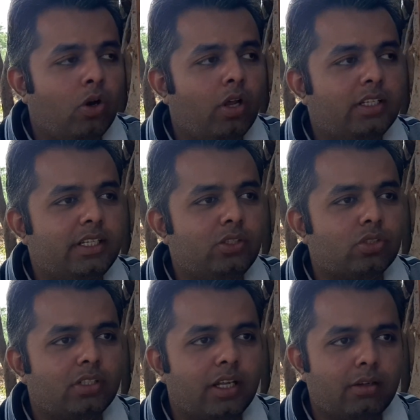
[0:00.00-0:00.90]
और इसकी
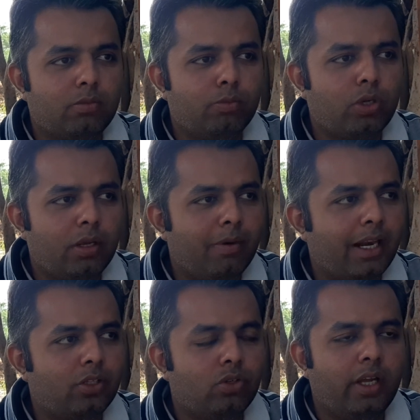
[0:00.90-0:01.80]
जो सड़क मुख्य
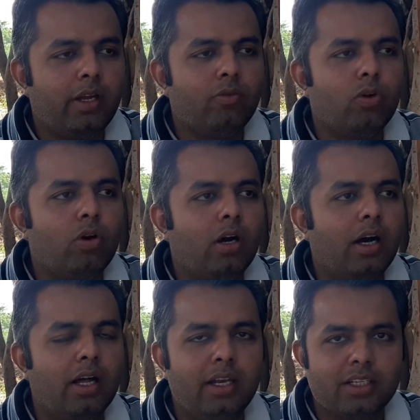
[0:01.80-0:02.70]
मार्ग जो है
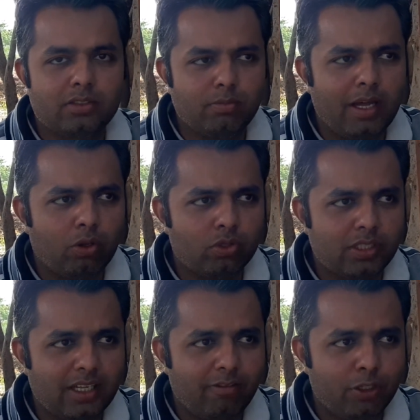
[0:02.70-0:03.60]
हाँ, अन्य मार्गों
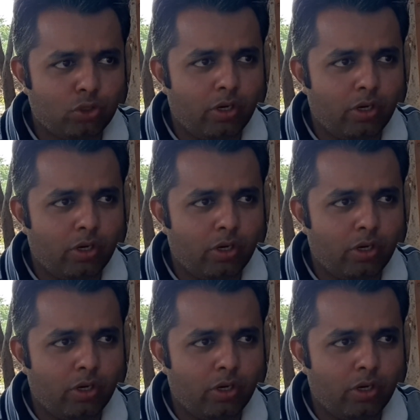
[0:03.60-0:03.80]
से काफी ये,